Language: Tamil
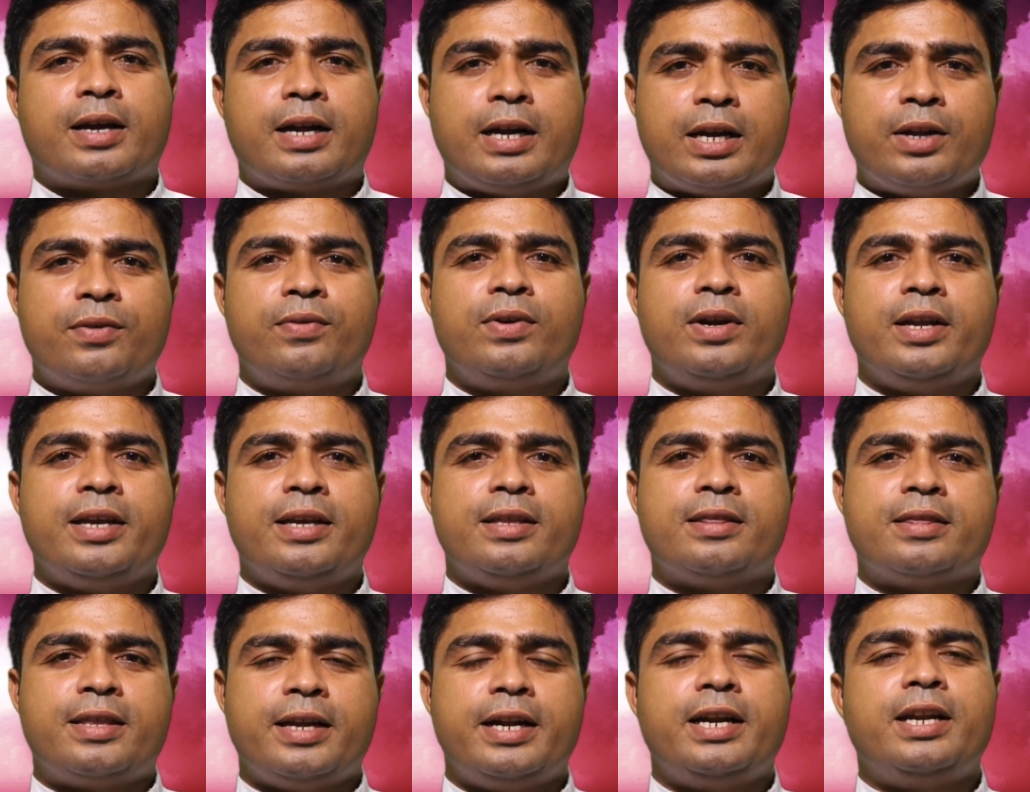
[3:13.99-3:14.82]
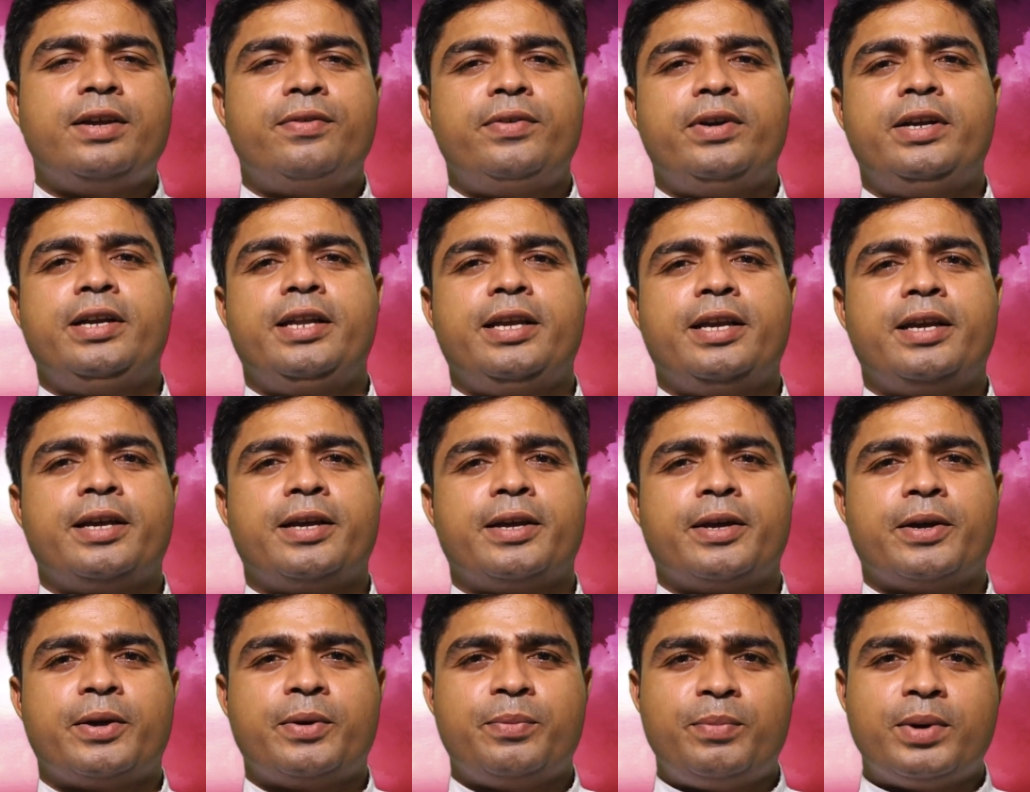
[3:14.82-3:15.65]
கடவுளை தேட வேண்டிய
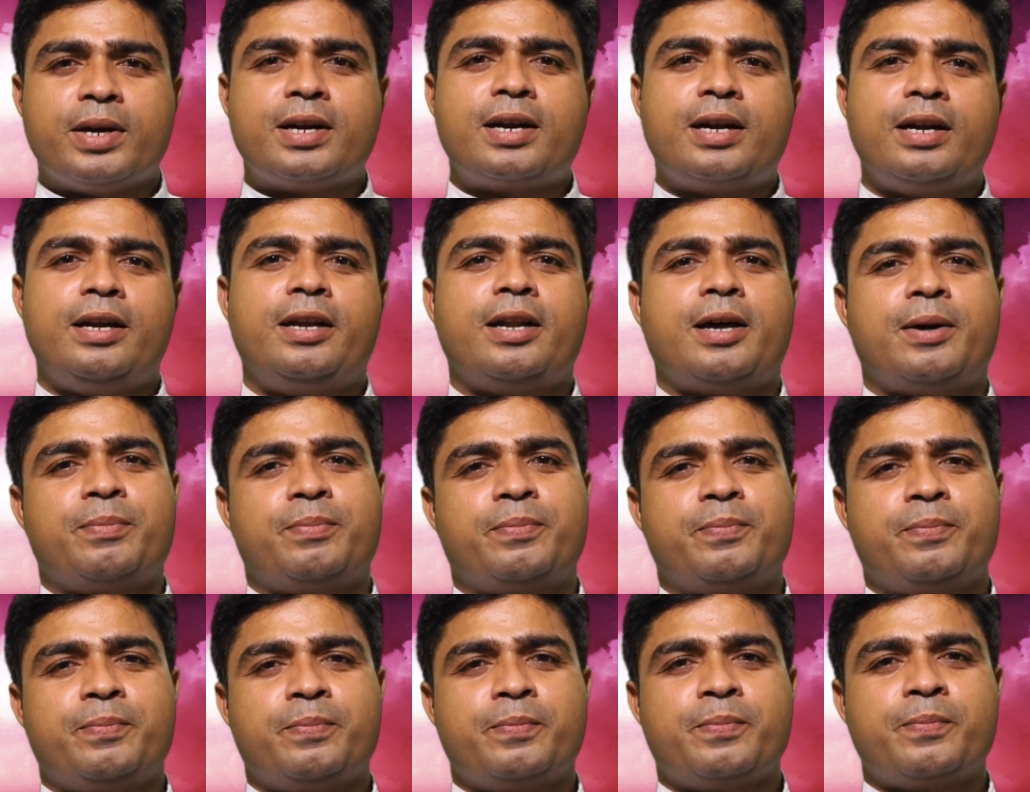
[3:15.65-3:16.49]
மக்கள் நாம்